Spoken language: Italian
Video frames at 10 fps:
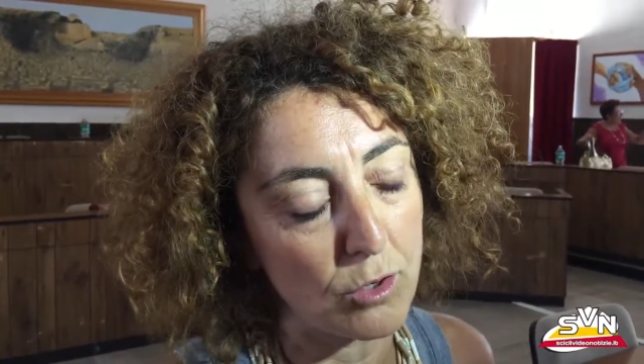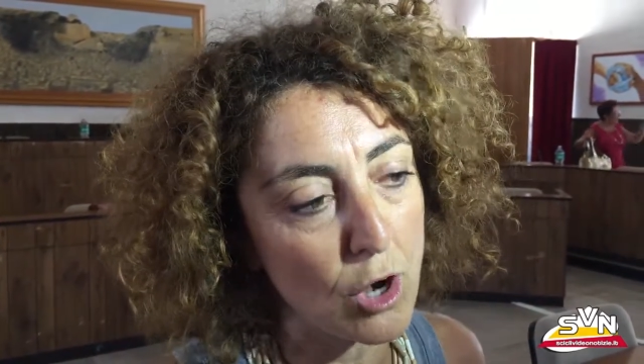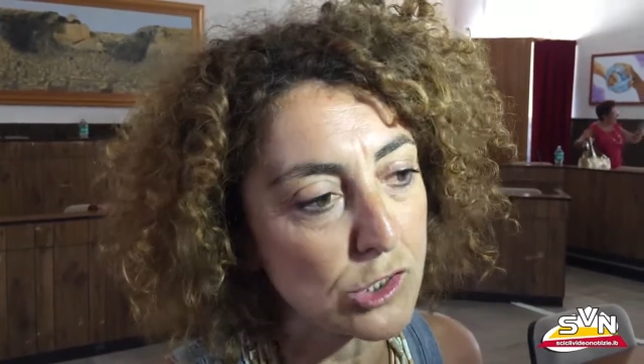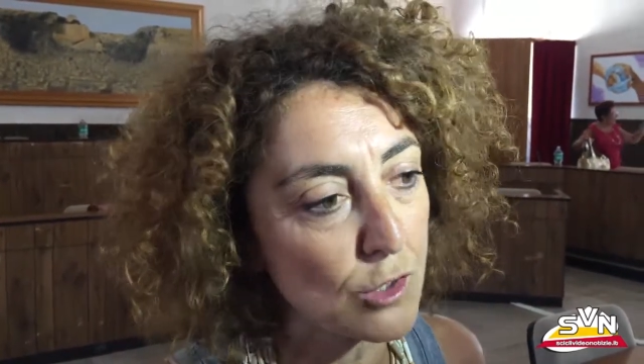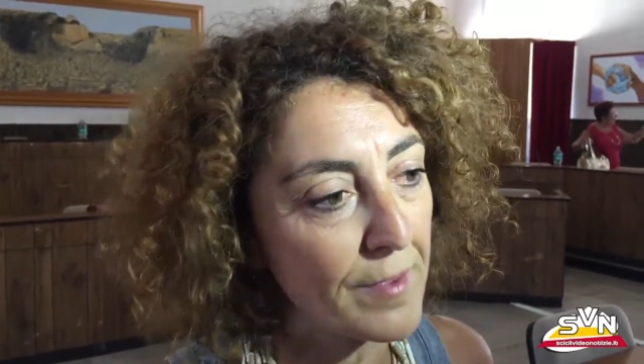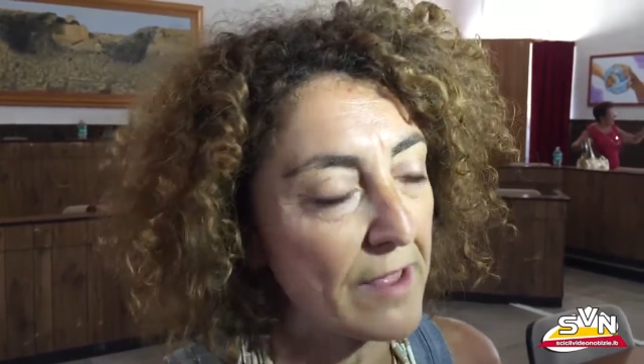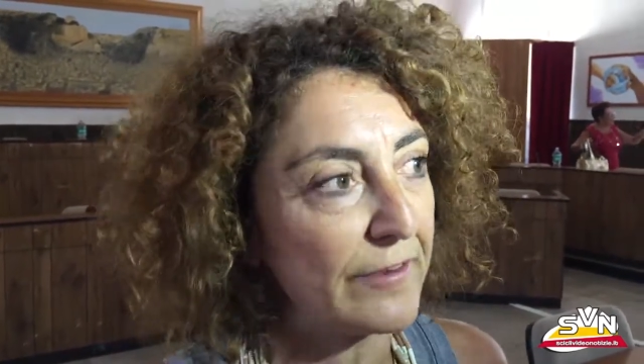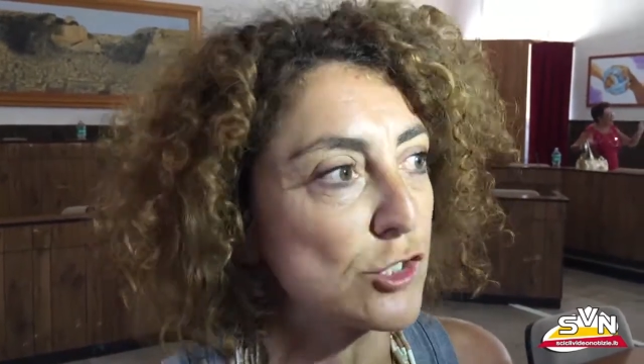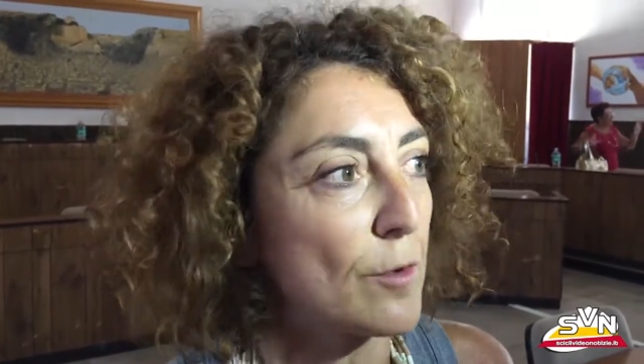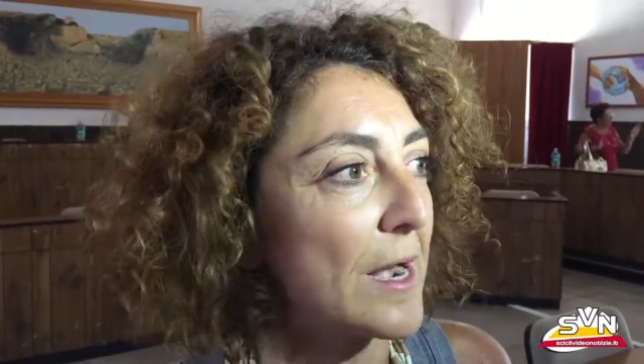un, grosso
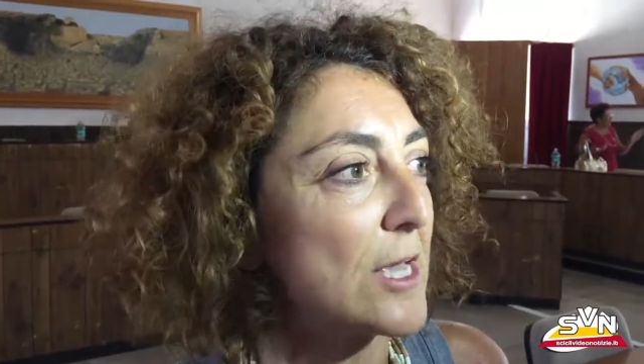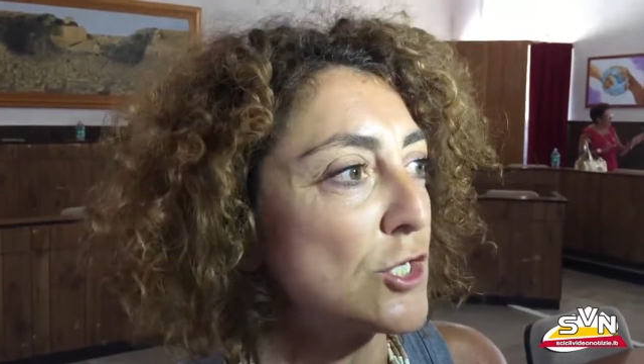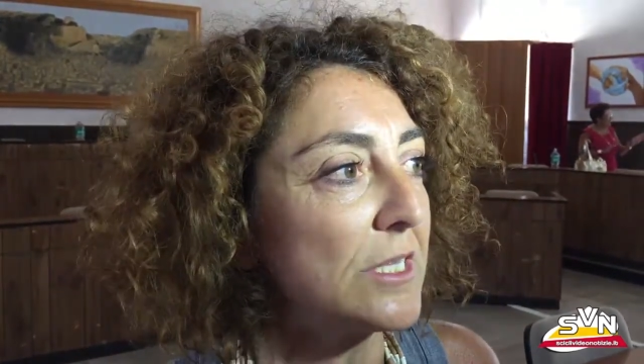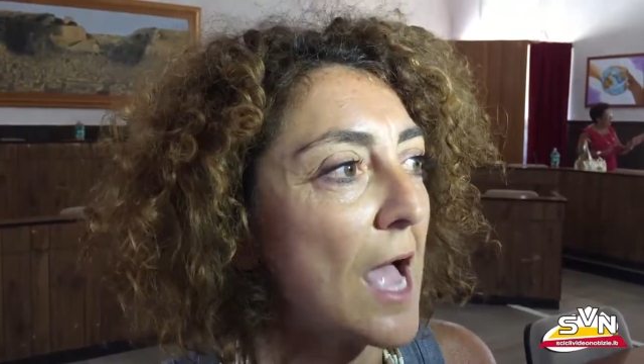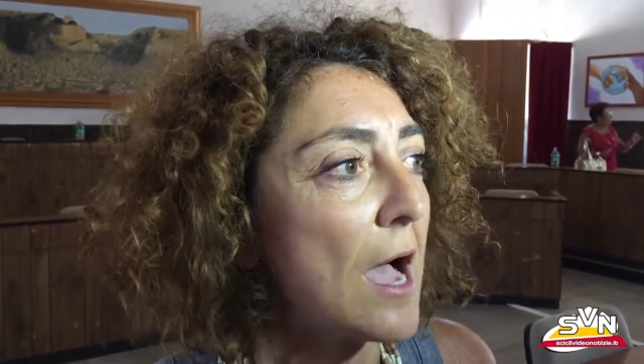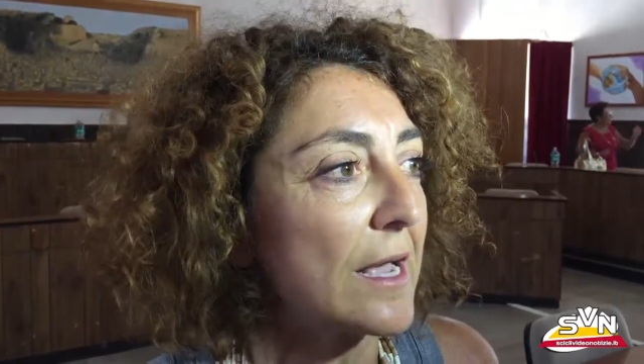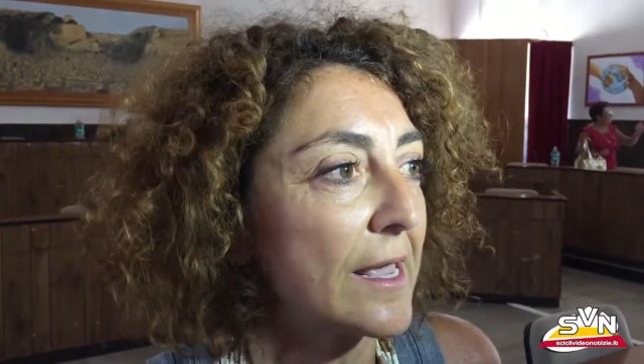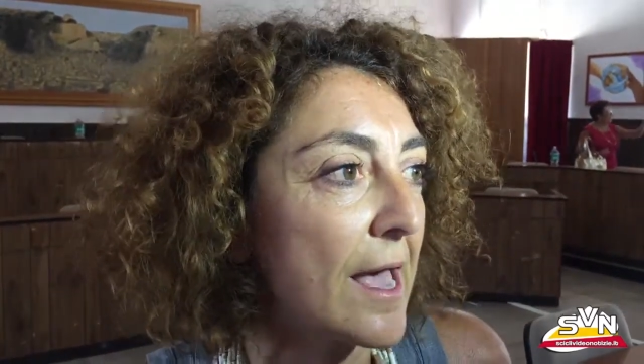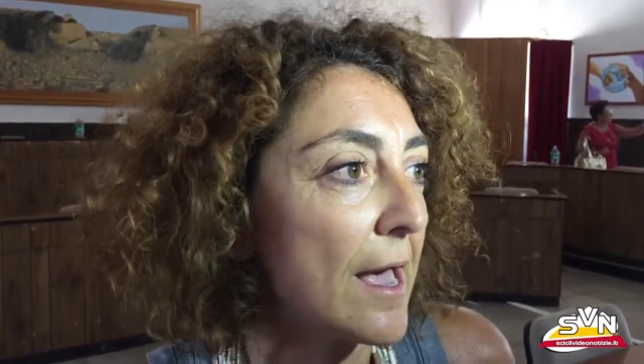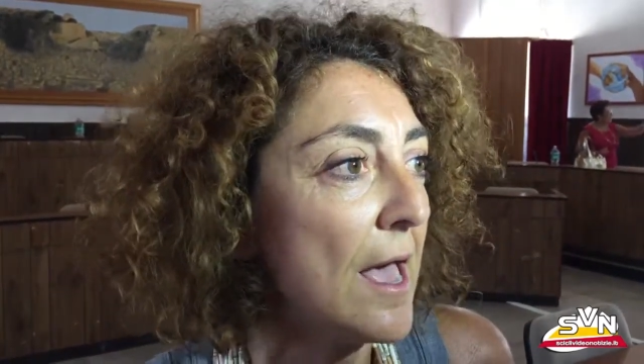beneficio per la città
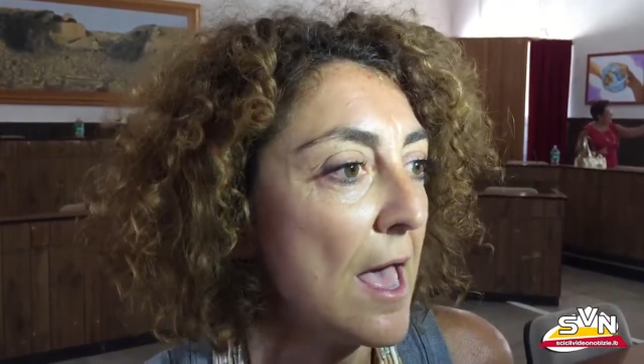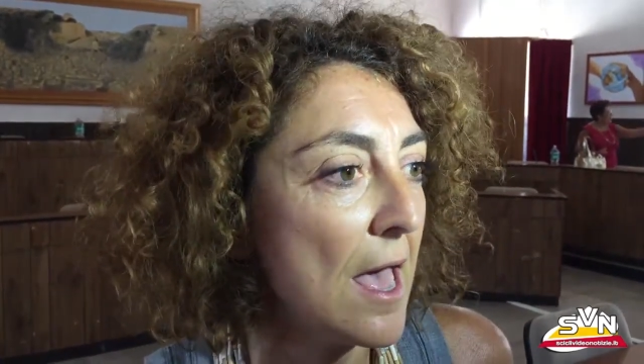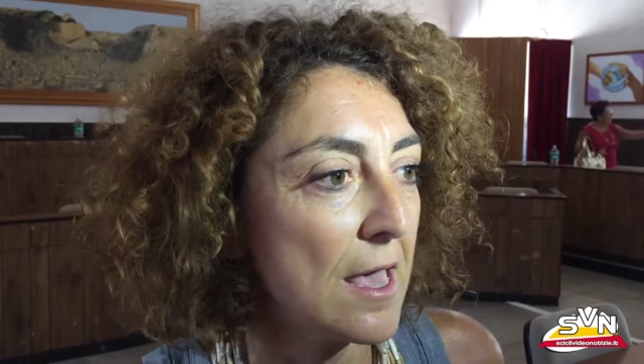che